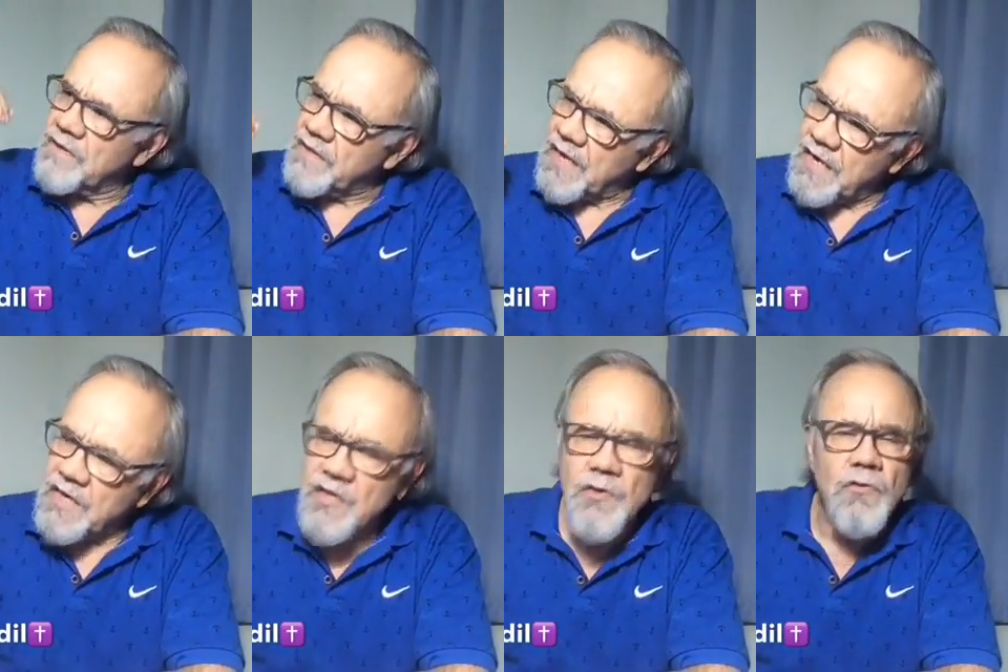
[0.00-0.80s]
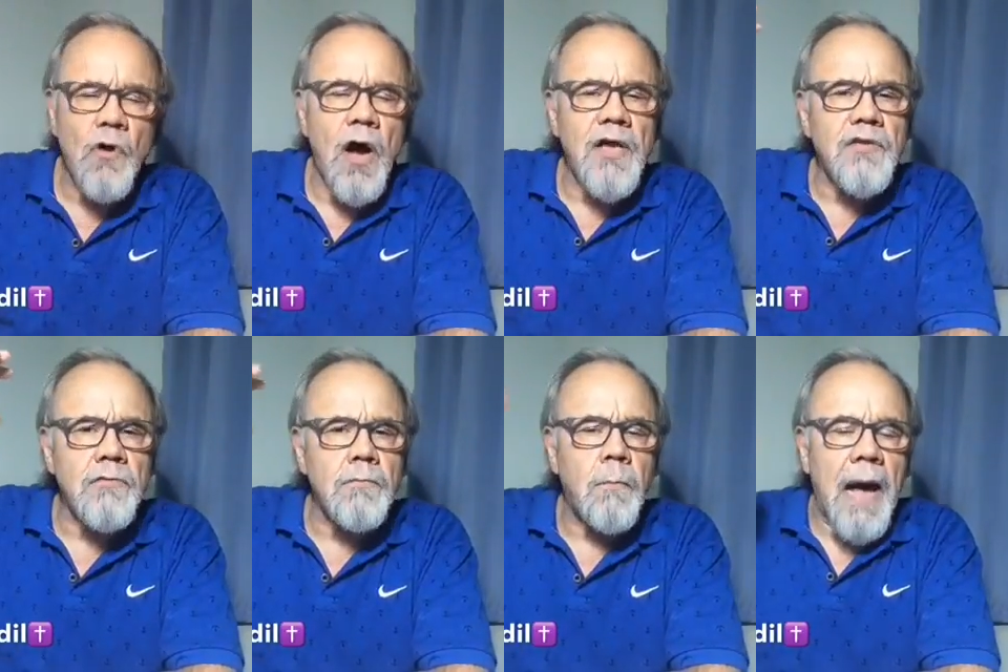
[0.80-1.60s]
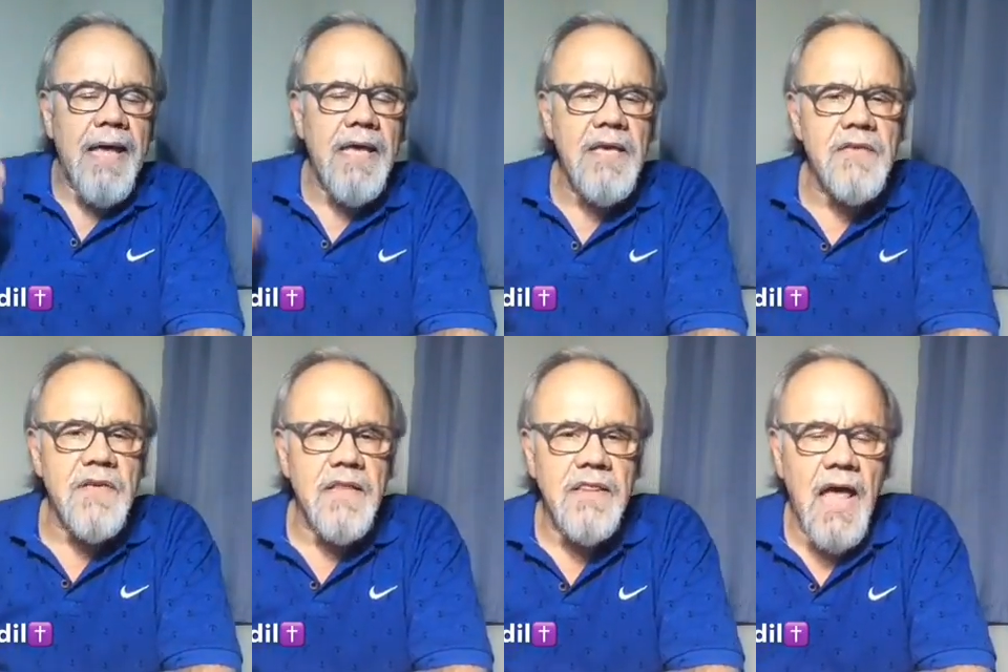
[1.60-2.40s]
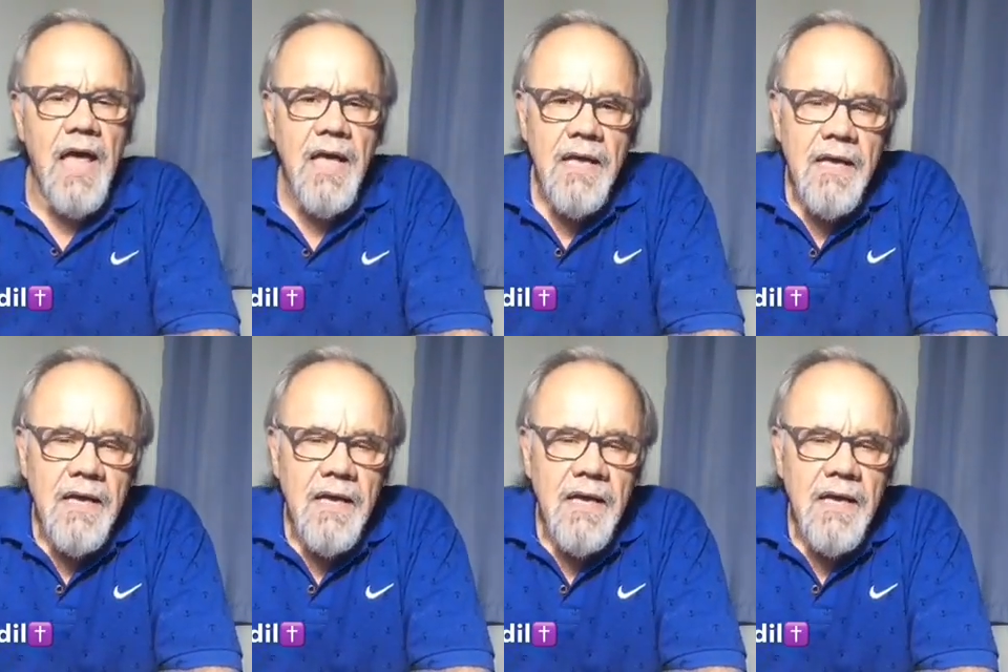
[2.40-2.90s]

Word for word: desde o norte do país até,